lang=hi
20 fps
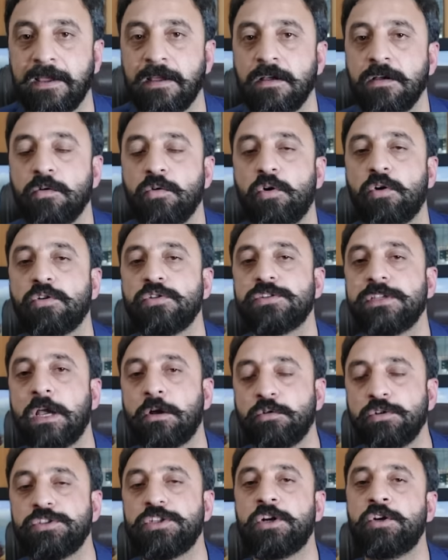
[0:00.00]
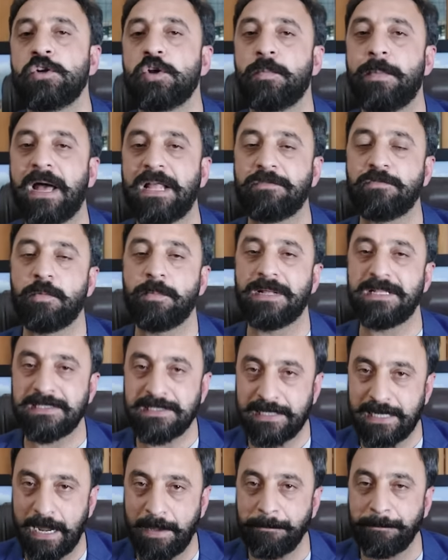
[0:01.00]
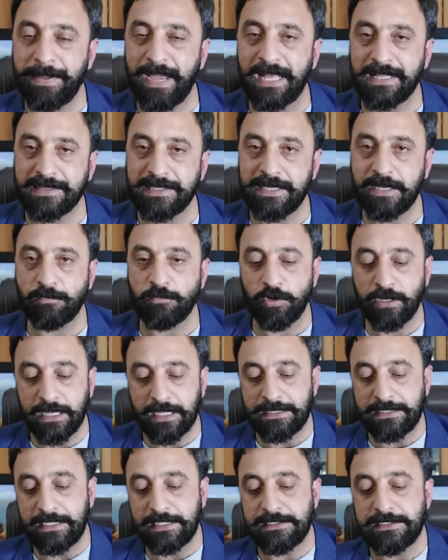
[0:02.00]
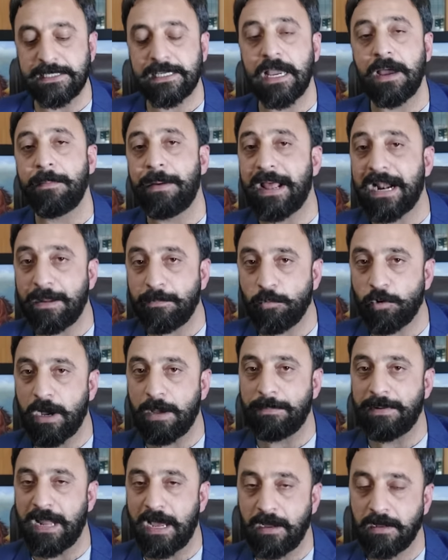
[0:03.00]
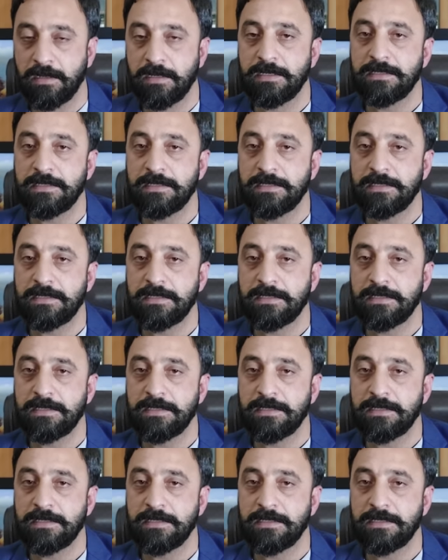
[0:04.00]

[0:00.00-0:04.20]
हैं और उसके कुछ घंटों बाद वो मंजर आम पे आती हैं वो कहती हैं जी कि हमारा मुकाबला